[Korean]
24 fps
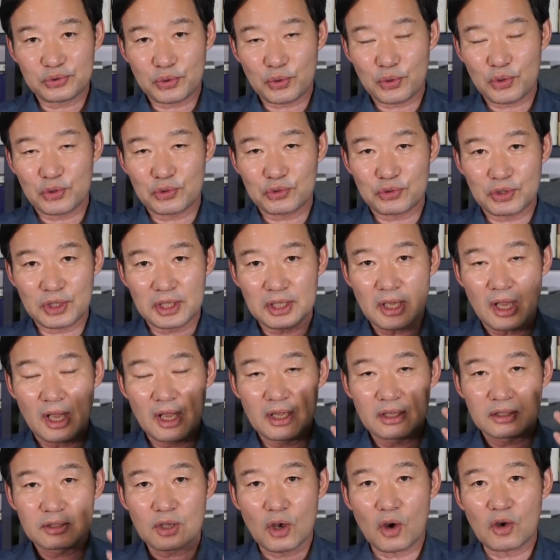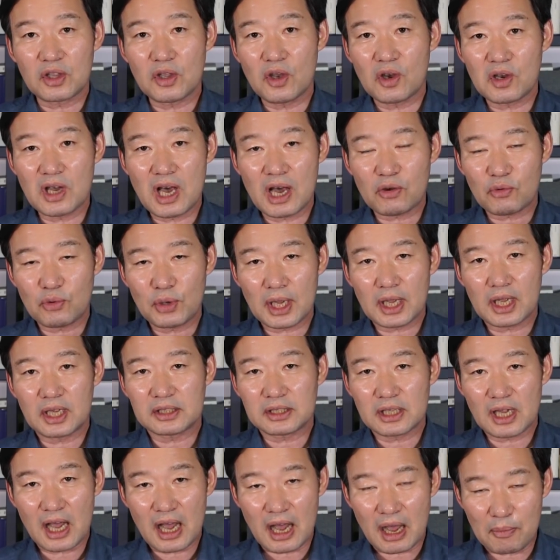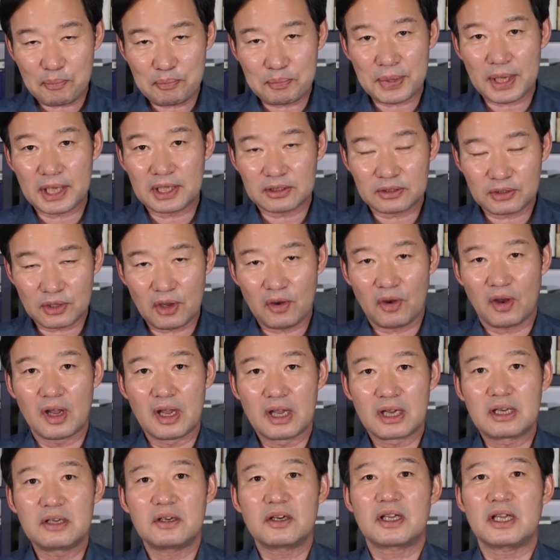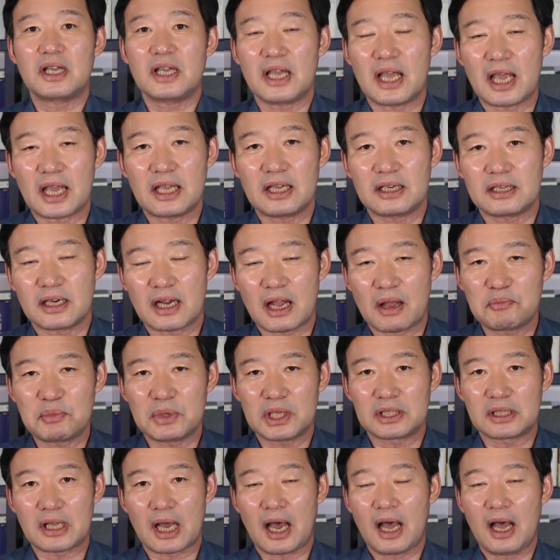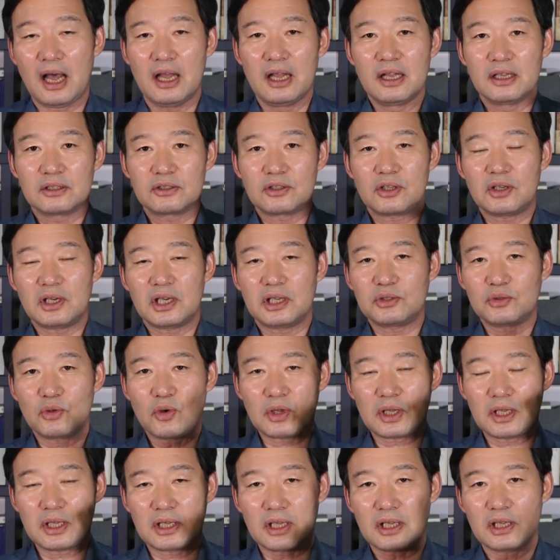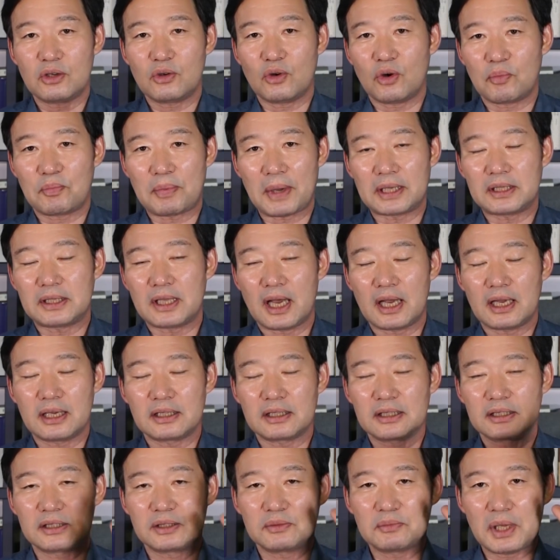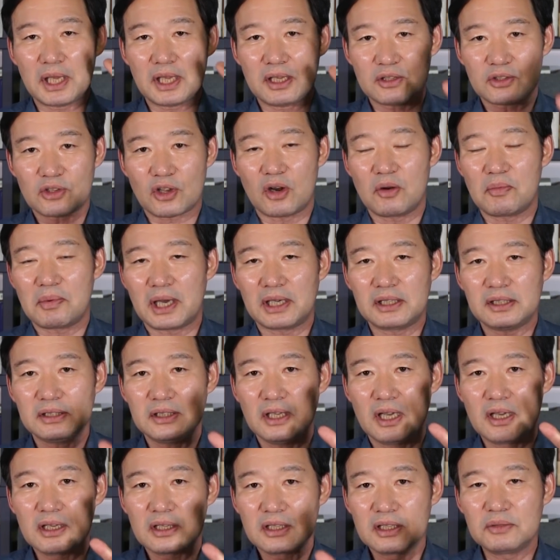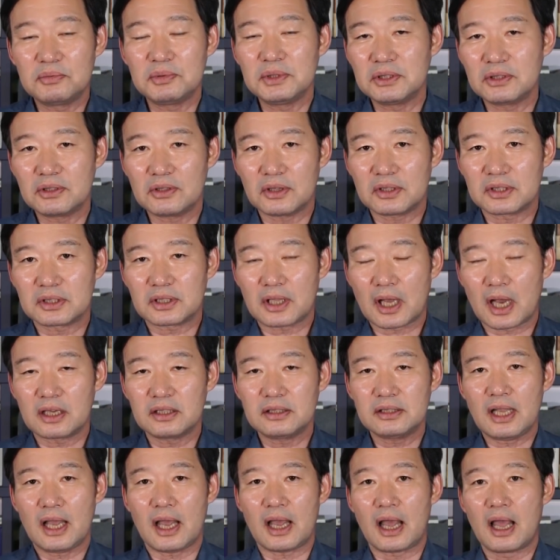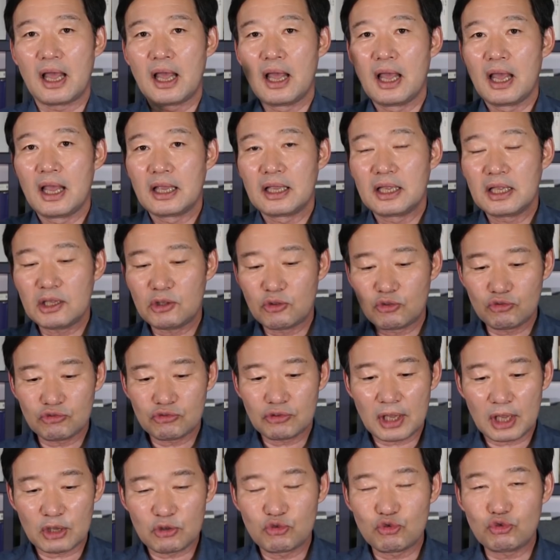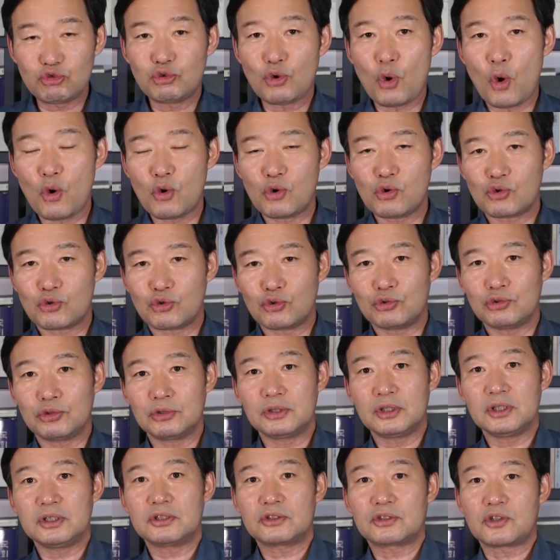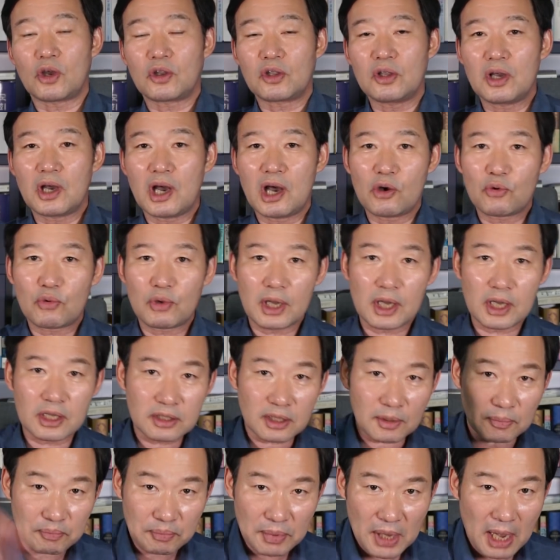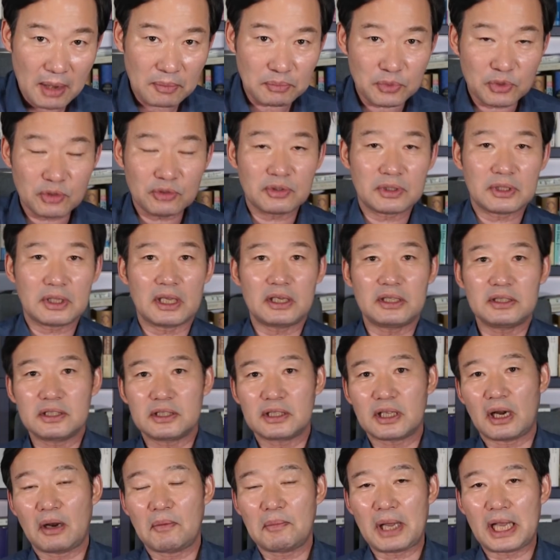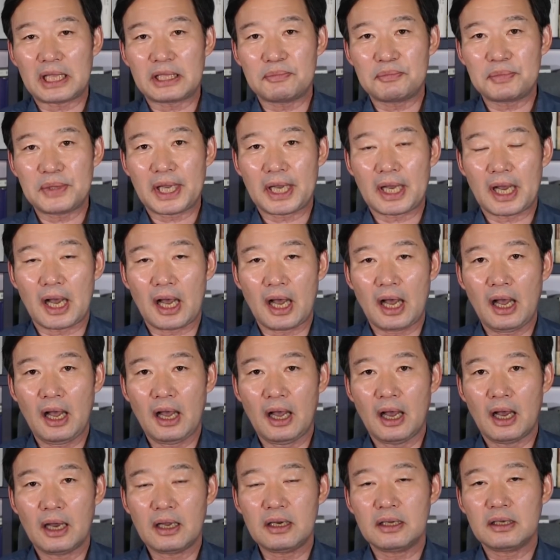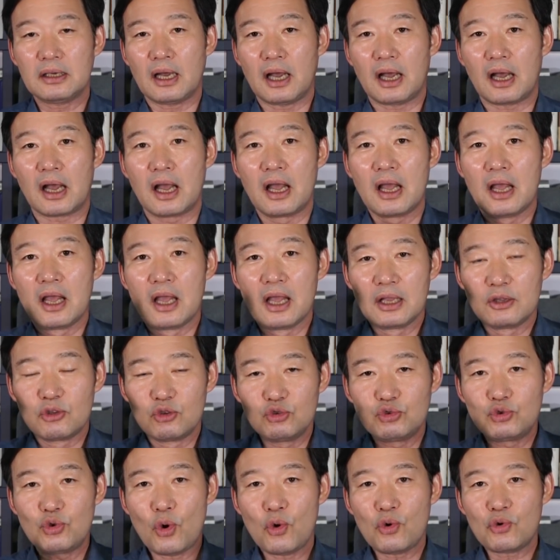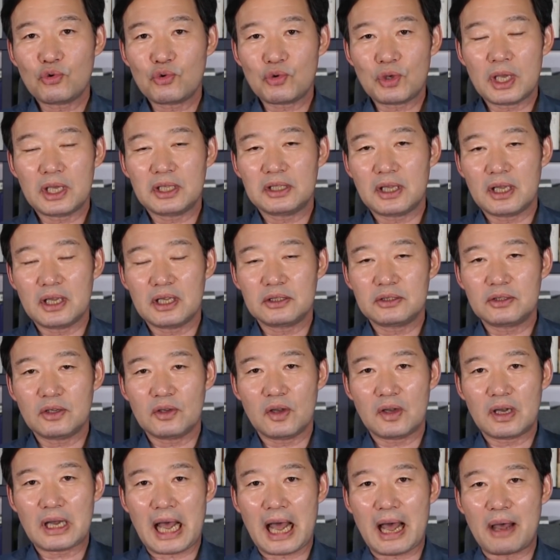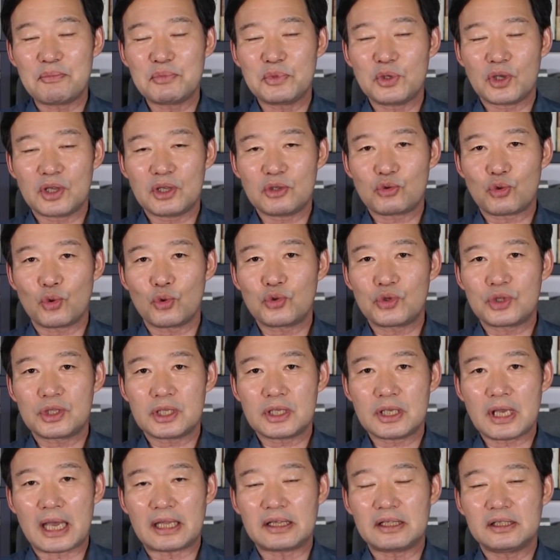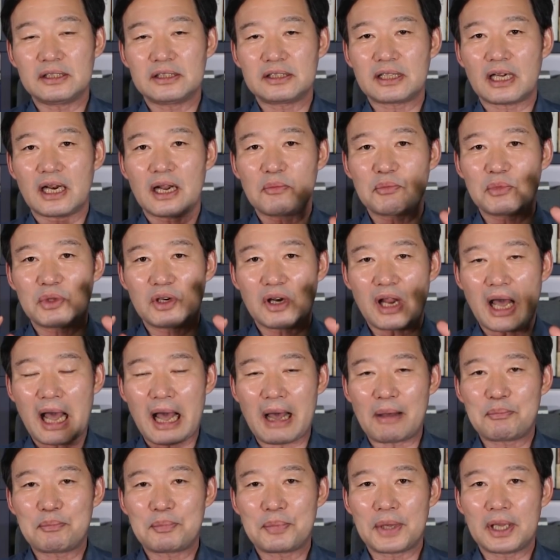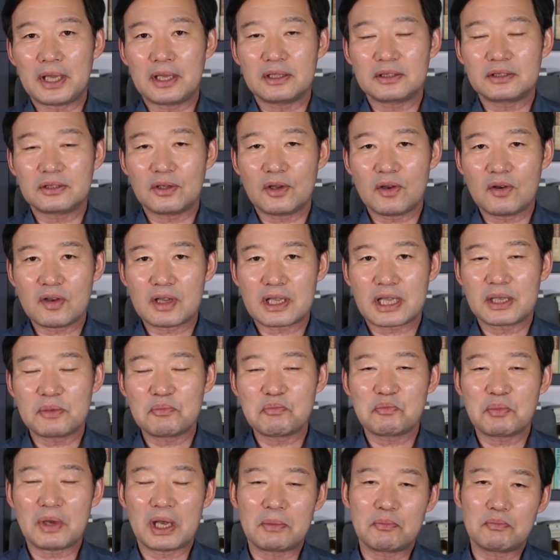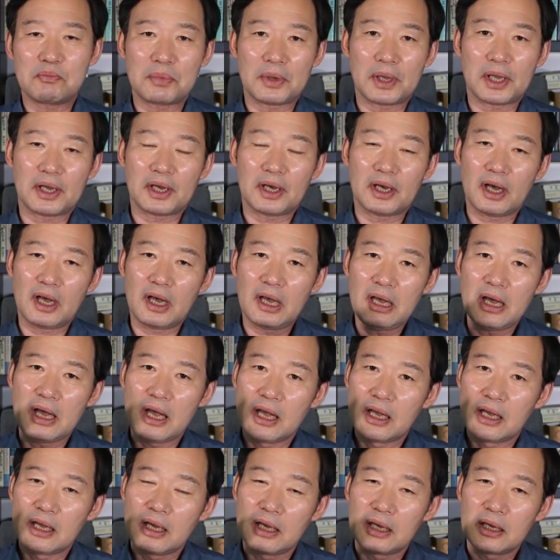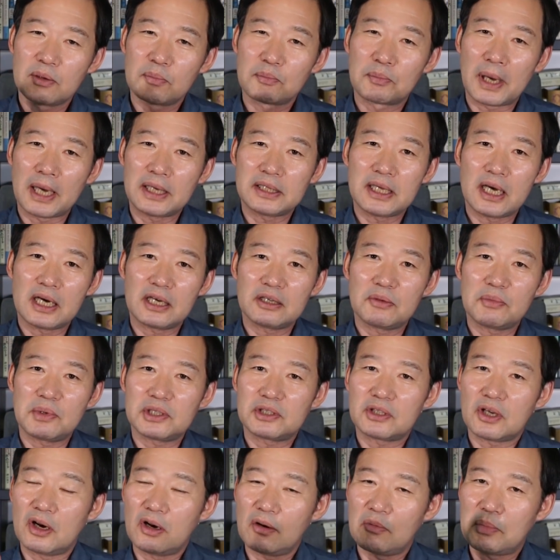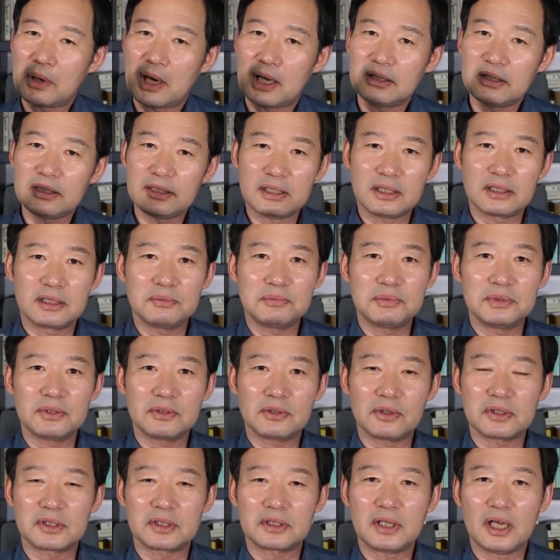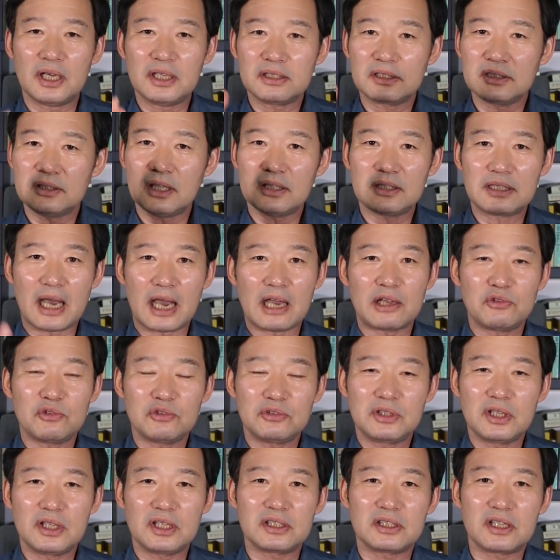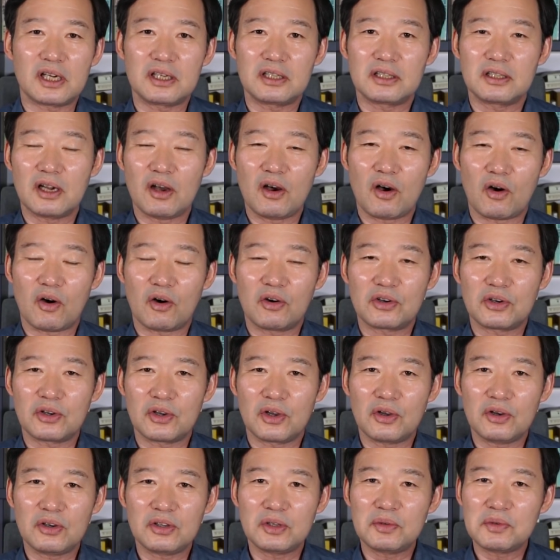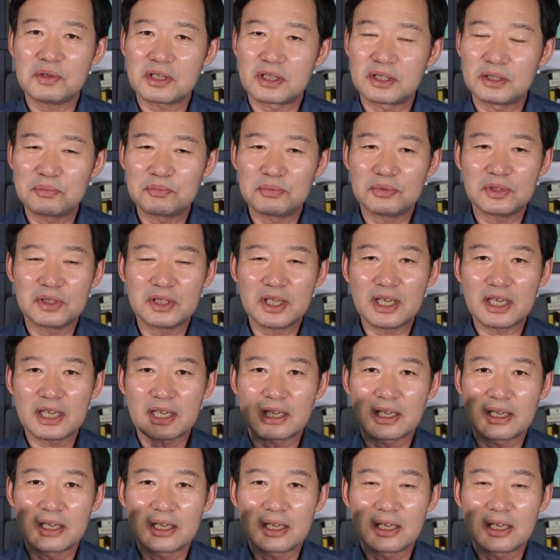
소유주인 정영학 회계사 앞에서 그렇게 얘기를 합니다. 천화동인 1호 배당금의 절반은 그분 것이다. 근데 이 누구야? 유동규는 정영학 회계사 뺨도 때린 사람 아닙니까? 그러니까 유동규에 대해서 감정이 좋지 않을 사람들 앞에서 김만배가 배당금의 절반은 그분 것이다. 근데 나이도 네 살이나 어려요. 그럼 그분이